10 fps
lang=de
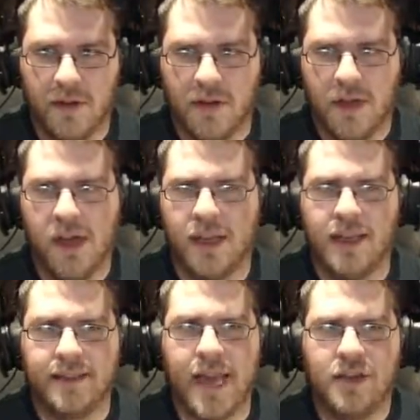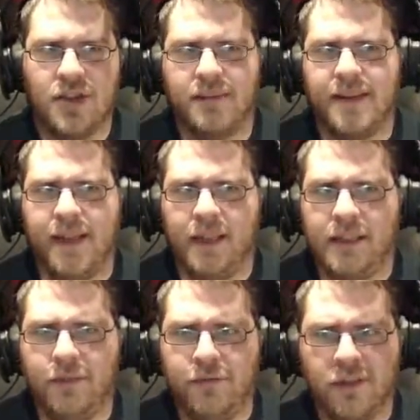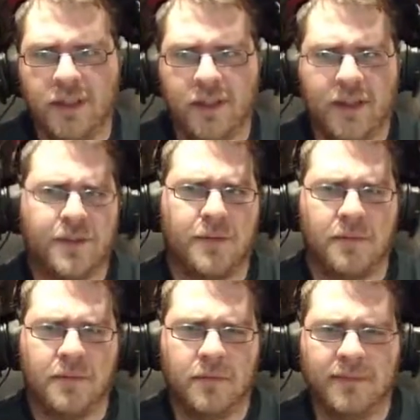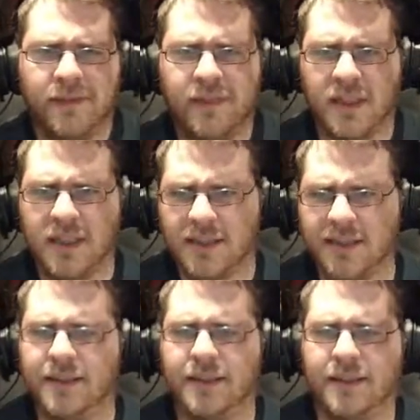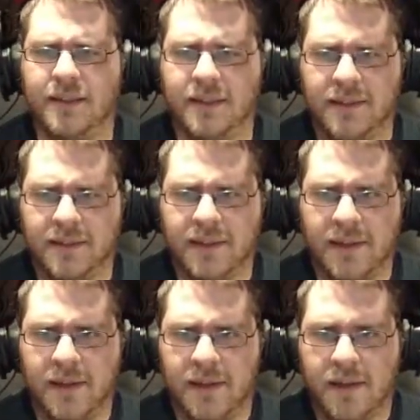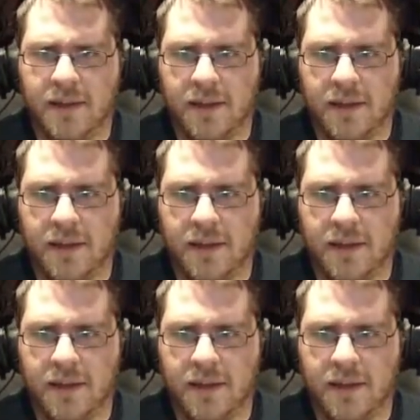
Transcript: Ah, hier ist eigentlich das Wasser relativ noch niedrig auf der Karte. Ja.